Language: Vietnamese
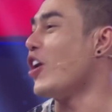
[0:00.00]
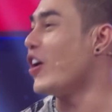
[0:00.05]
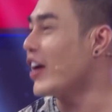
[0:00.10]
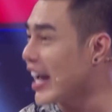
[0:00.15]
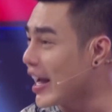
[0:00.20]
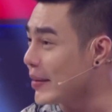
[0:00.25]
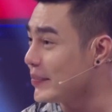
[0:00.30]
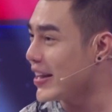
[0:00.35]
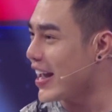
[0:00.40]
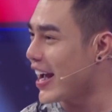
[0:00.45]

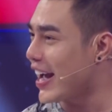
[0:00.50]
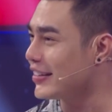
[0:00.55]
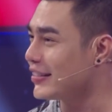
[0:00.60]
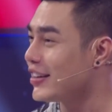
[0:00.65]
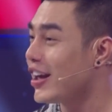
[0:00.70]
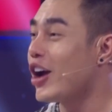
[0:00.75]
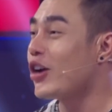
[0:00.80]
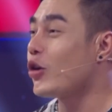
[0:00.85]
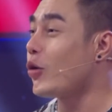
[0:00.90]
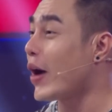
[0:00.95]
chọn em đi
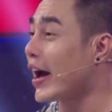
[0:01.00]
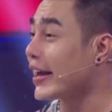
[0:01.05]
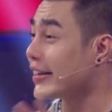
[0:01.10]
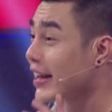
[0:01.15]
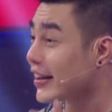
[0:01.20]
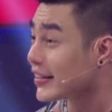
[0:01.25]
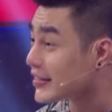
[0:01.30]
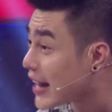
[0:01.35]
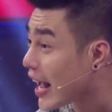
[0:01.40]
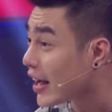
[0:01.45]
anh
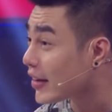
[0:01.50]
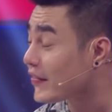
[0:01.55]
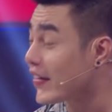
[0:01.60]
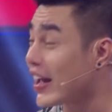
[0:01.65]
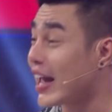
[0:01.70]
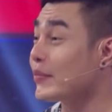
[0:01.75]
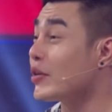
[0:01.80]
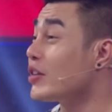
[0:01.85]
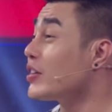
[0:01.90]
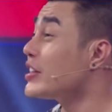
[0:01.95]
ngoài nhan sắc
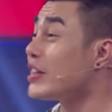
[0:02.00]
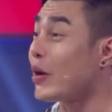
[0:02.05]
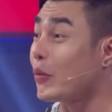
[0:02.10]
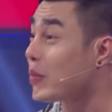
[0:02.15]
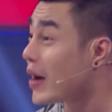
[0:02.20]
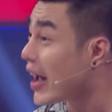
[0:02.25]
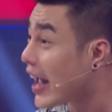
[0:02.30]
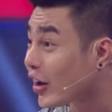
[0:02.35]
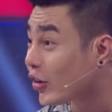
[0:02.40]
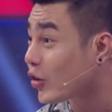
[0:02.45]
và em có cái
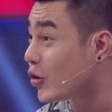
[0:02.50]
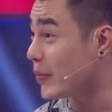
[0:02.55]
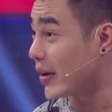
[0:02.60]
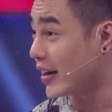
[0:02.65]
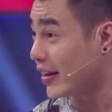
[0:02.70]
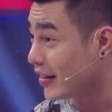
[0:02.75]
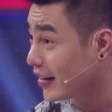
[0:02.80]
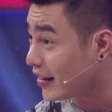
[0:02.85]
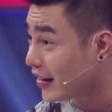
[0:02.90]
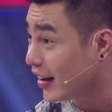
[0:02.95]
giọng hát của
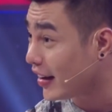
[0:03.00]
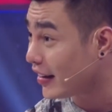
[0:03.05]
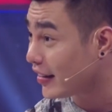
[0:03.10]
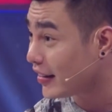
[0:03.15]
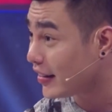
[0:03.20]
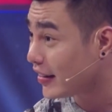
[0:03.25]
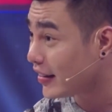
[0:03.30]
mình nữa